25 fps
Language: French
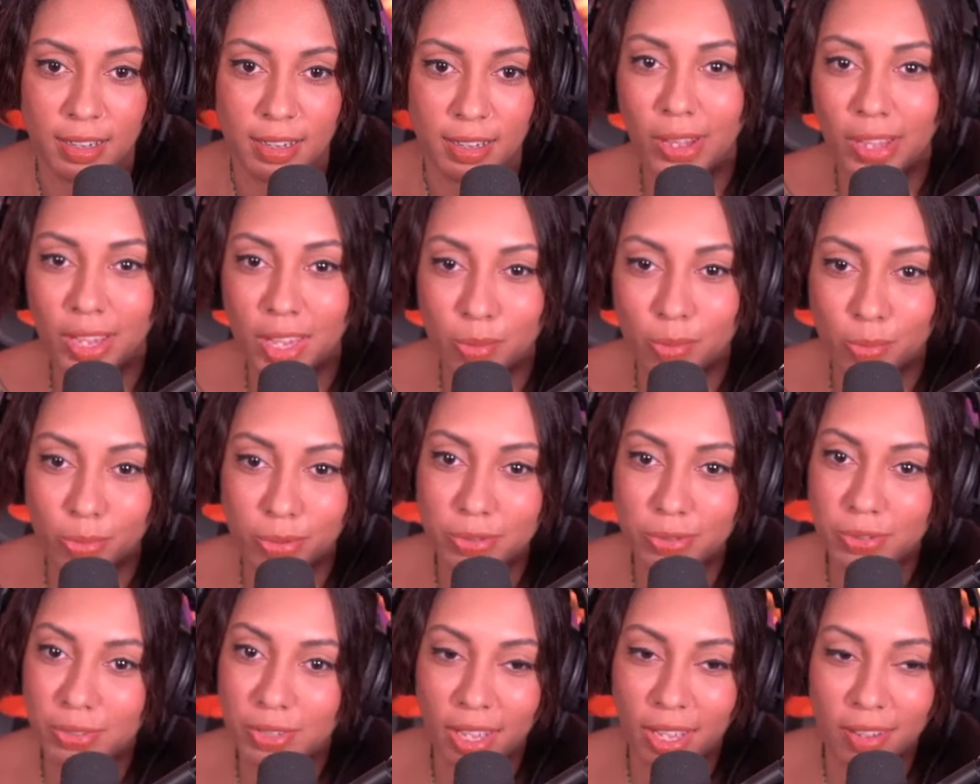Il
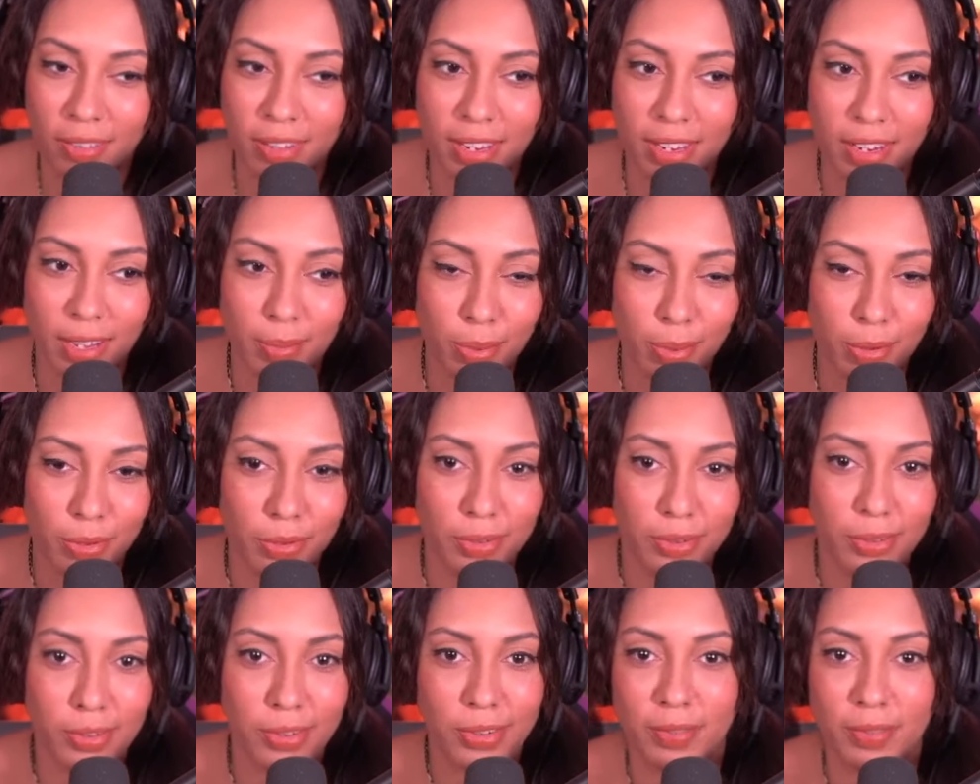peut se réveiller
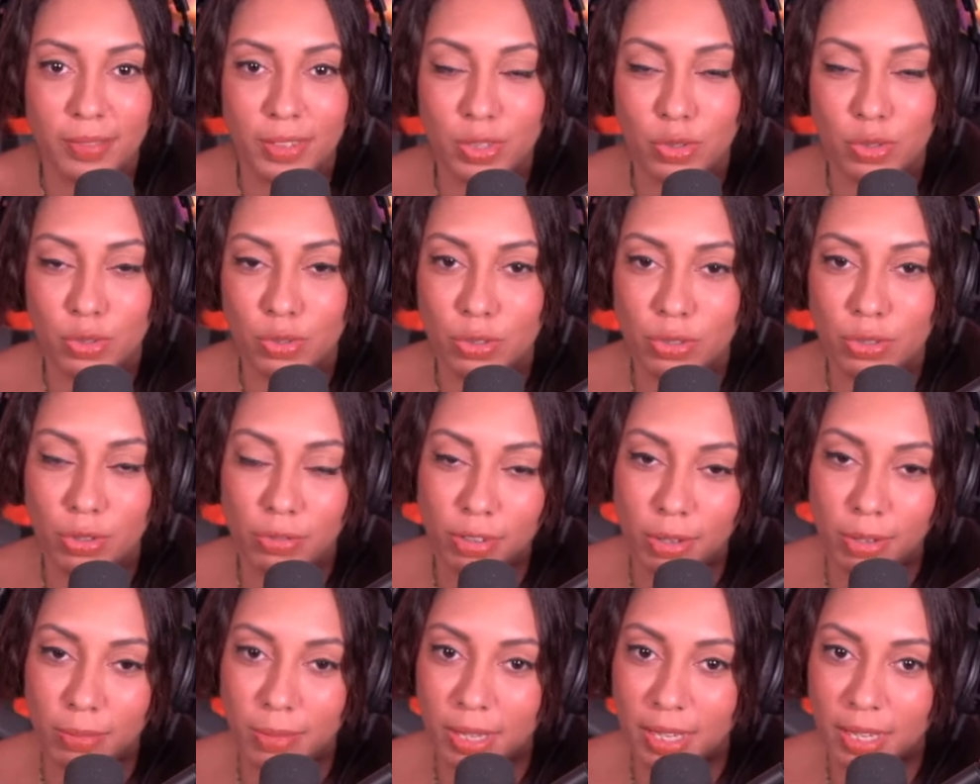n'importe quand. Je suis
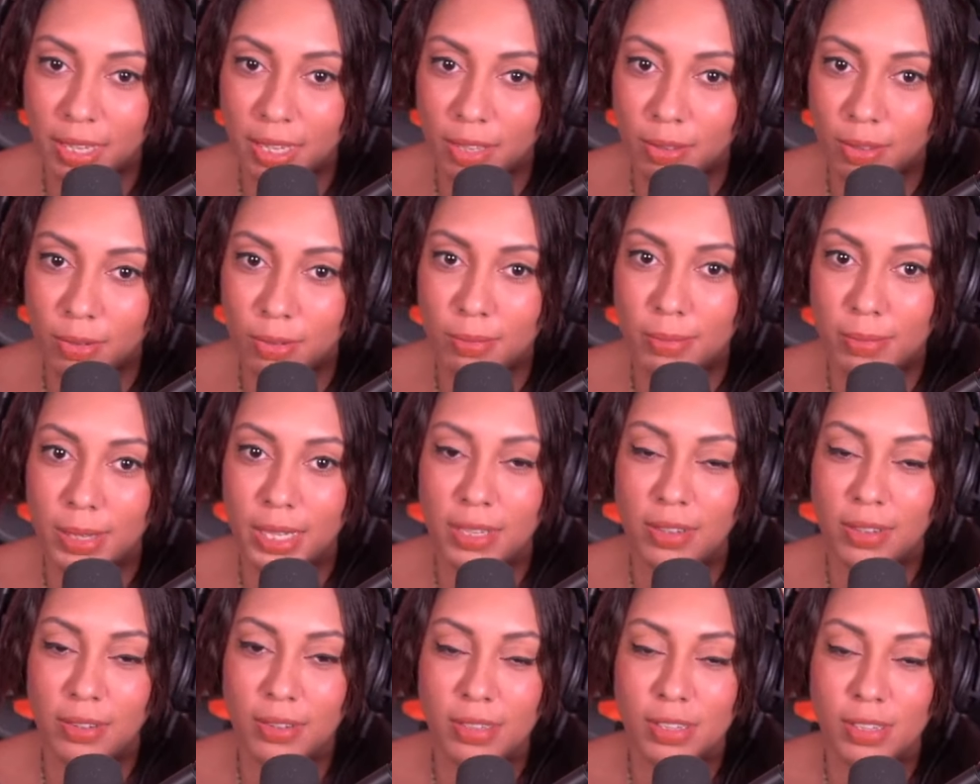enfermée avec un autre
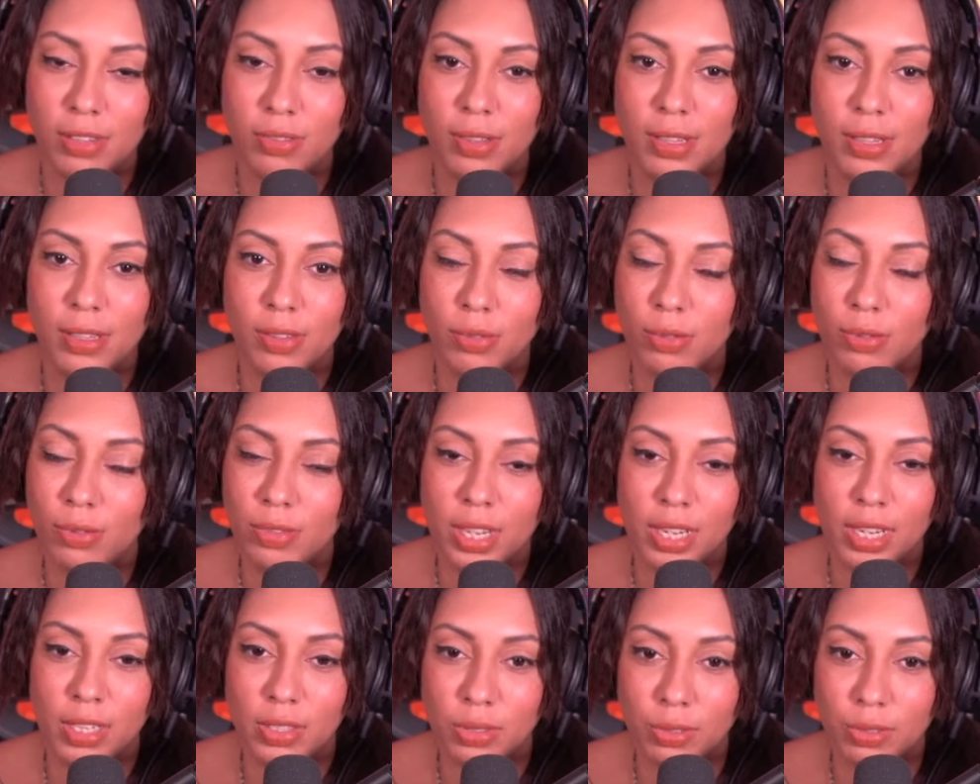mec euh, qui doit être
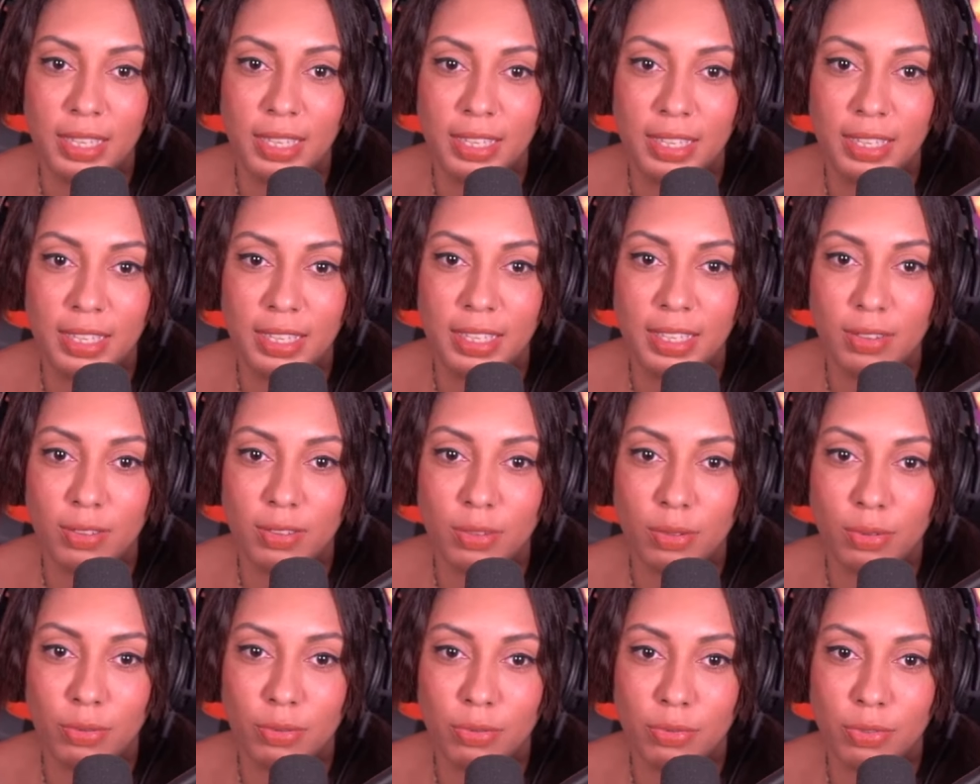ultra chaud, qui
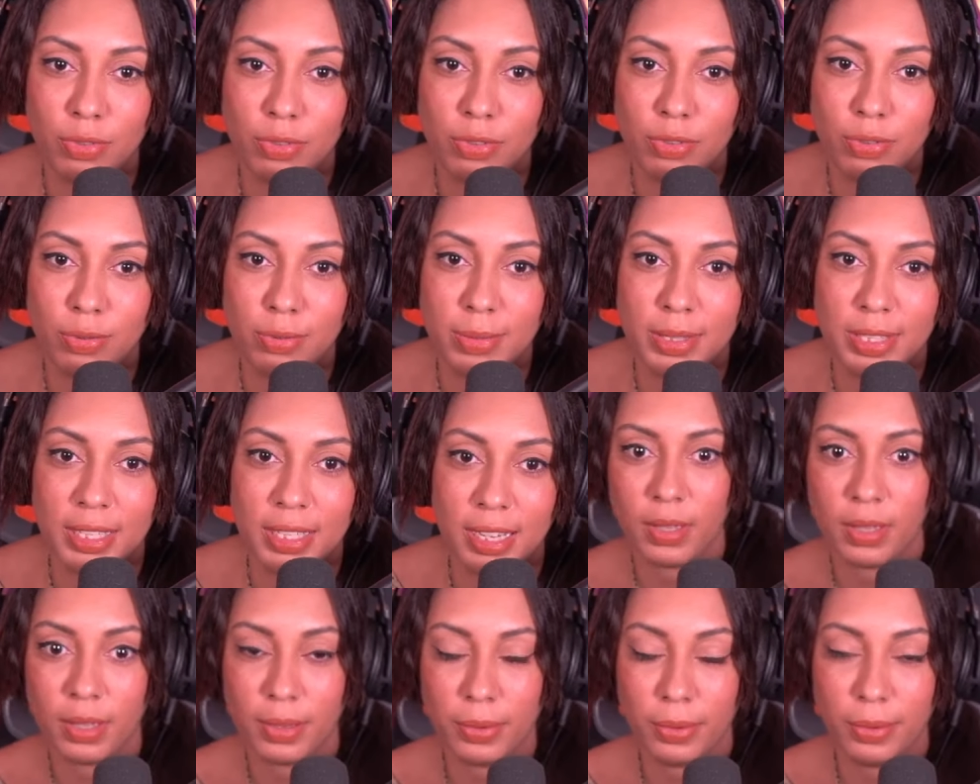trouve que je suis
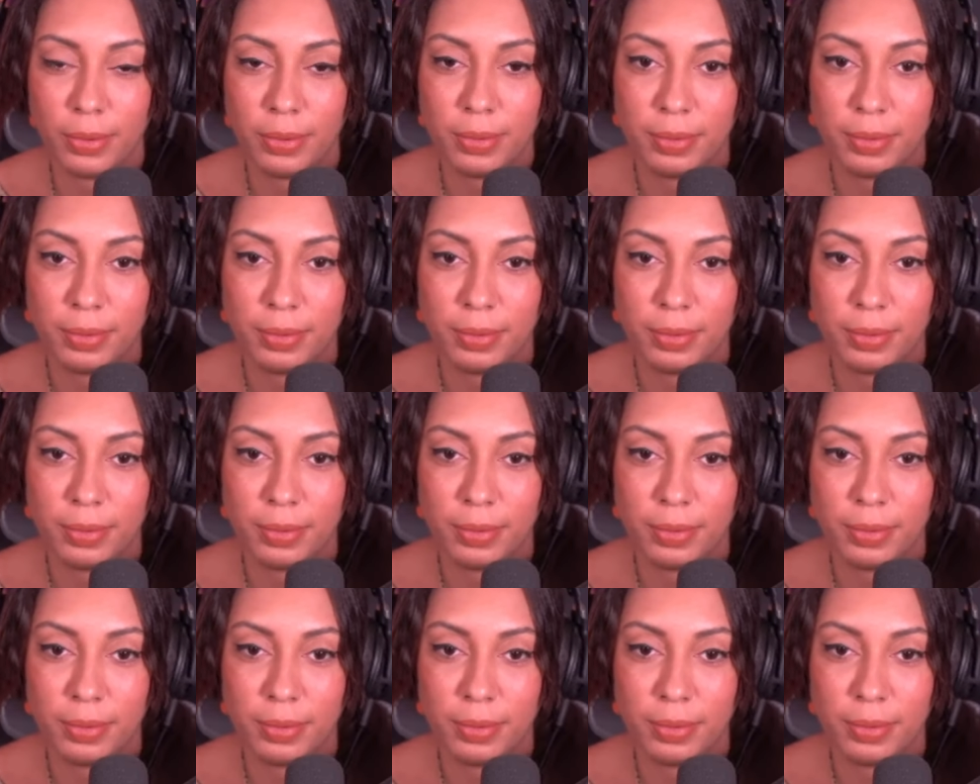bizarre. Oh.